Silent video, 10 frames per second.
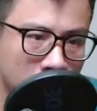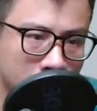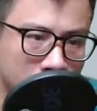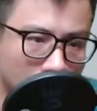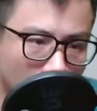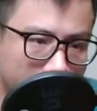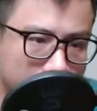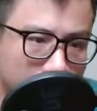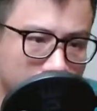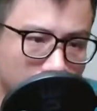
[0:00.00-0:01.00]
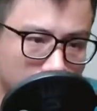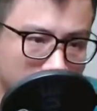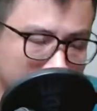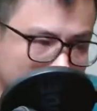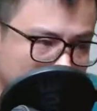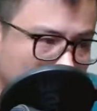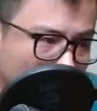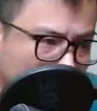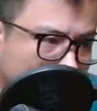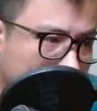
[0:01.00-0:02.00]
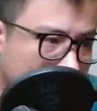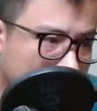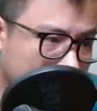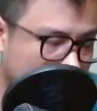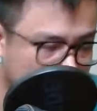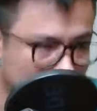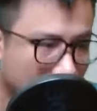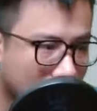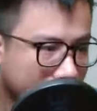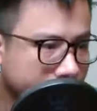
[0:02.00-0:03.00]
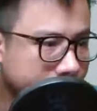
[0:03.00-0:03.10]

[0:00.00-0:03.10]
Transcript: Mọi ánh mắt đều nhìn đám người huyết mãng thành đầy thương hại